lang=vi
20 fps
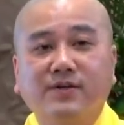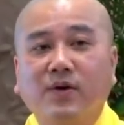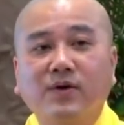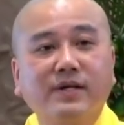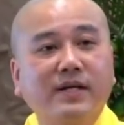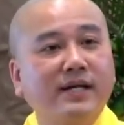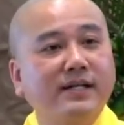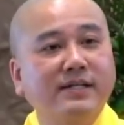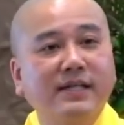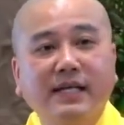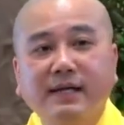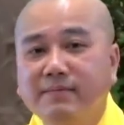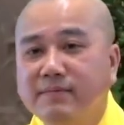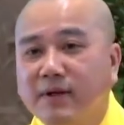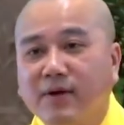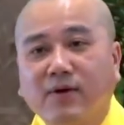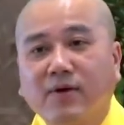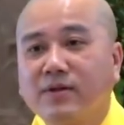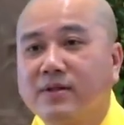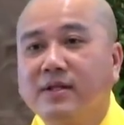có trái tim
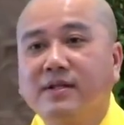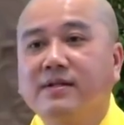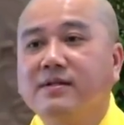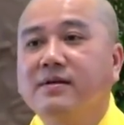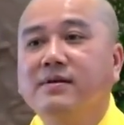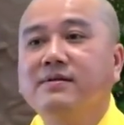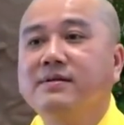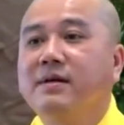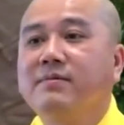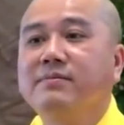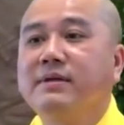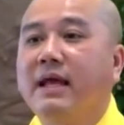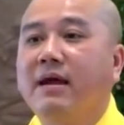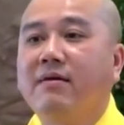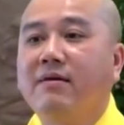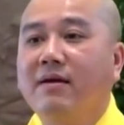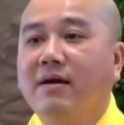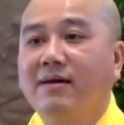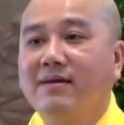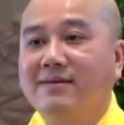là có tình thương giống
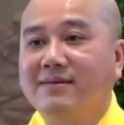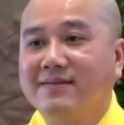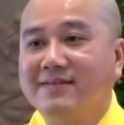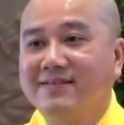nhau hết.